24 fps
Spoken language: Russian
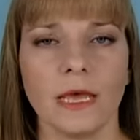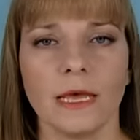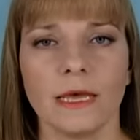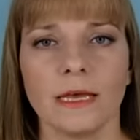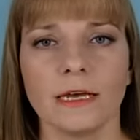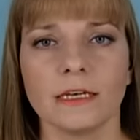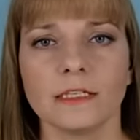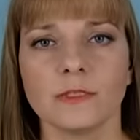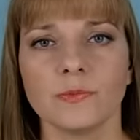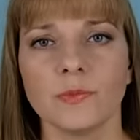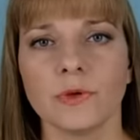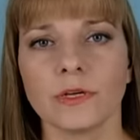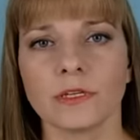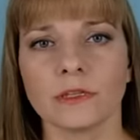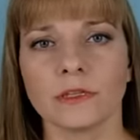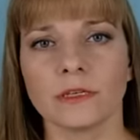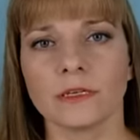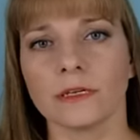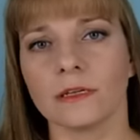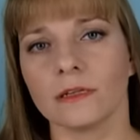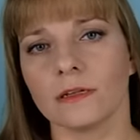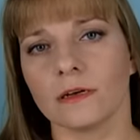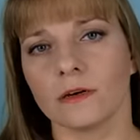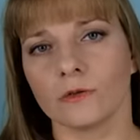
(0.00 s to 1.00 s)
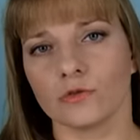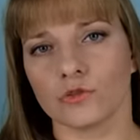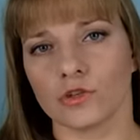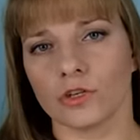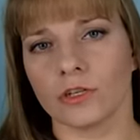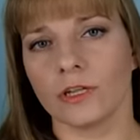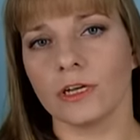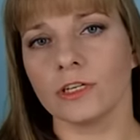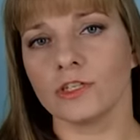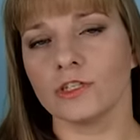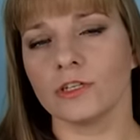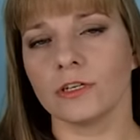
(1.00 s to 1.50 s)
Эксперты рынка уже
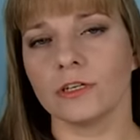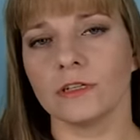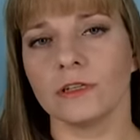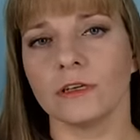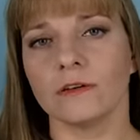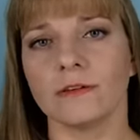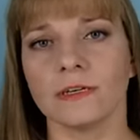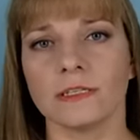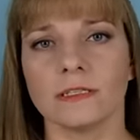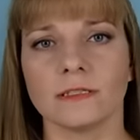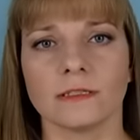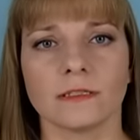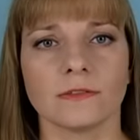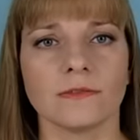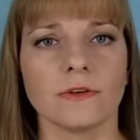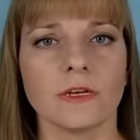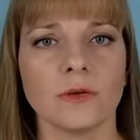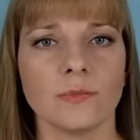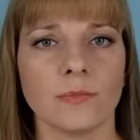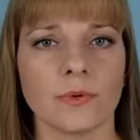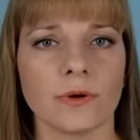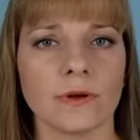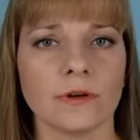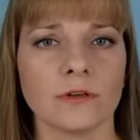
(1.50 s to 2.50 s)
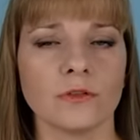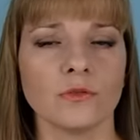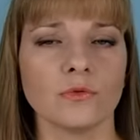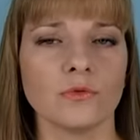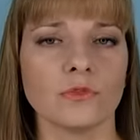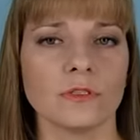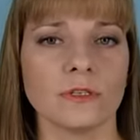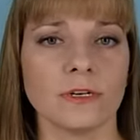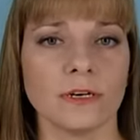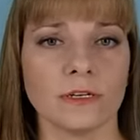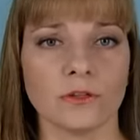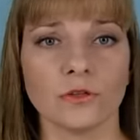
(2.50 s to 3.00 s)
начали давать свои
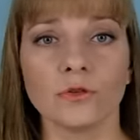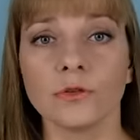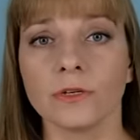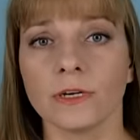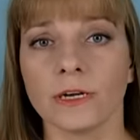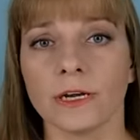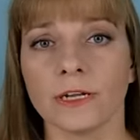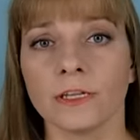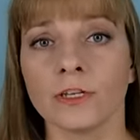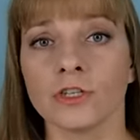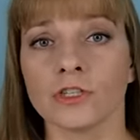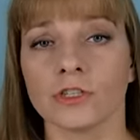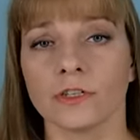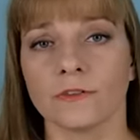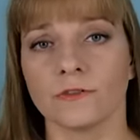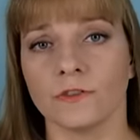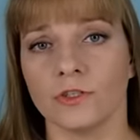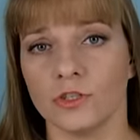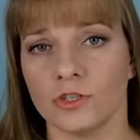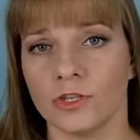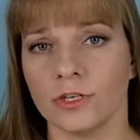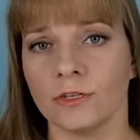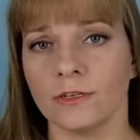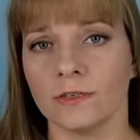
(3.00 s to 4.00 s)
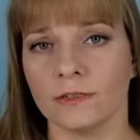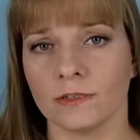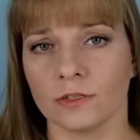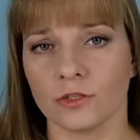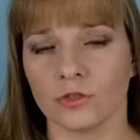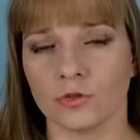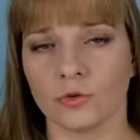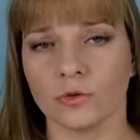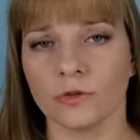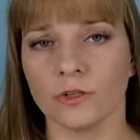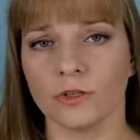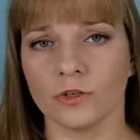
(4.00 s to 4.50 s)
прогнозы, которые, конечно, в течение
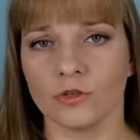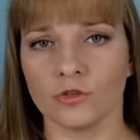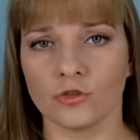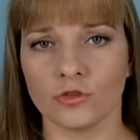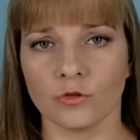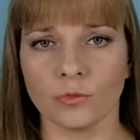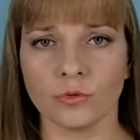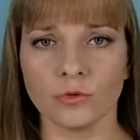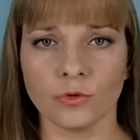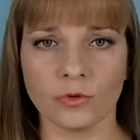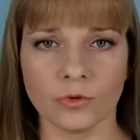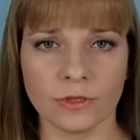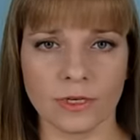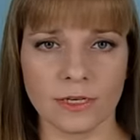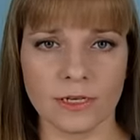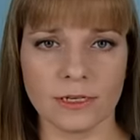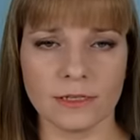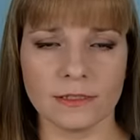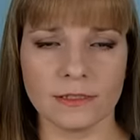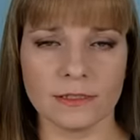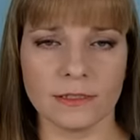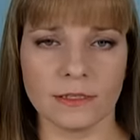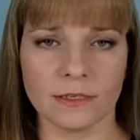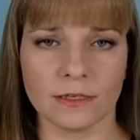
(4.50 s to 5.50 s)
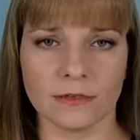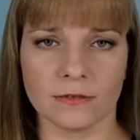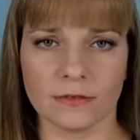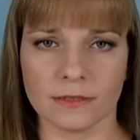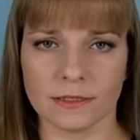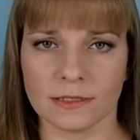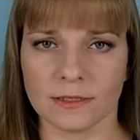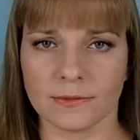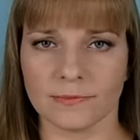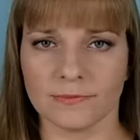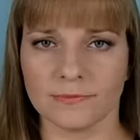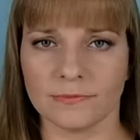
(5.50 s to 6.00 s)
сезона еще будут
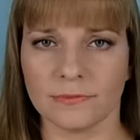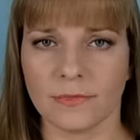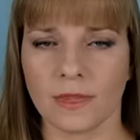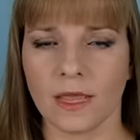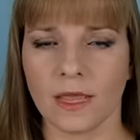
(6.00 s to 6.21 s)
корректироваться.